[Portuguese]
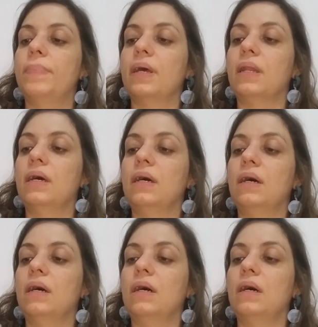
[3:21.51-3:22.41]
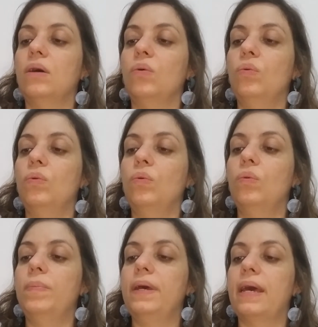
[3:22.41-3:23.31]
pela a, o
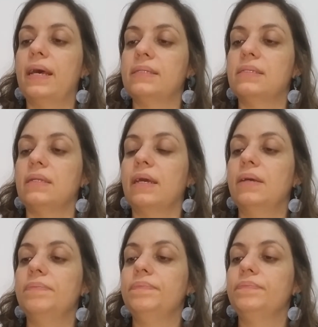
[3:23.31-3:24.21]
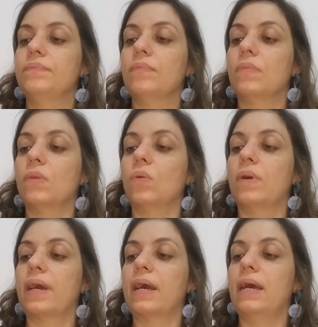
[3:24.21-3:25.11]
UBS, né?
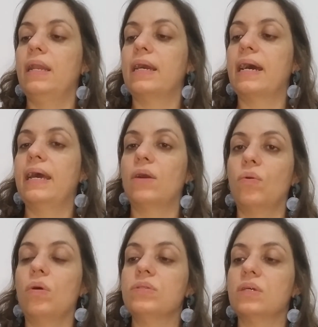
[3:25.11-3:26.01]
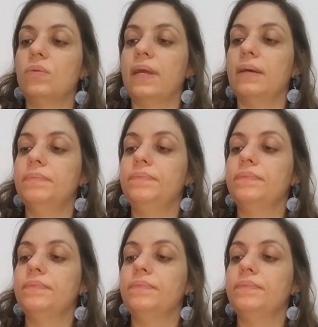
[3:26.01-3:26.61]
Ele carrega igual celular.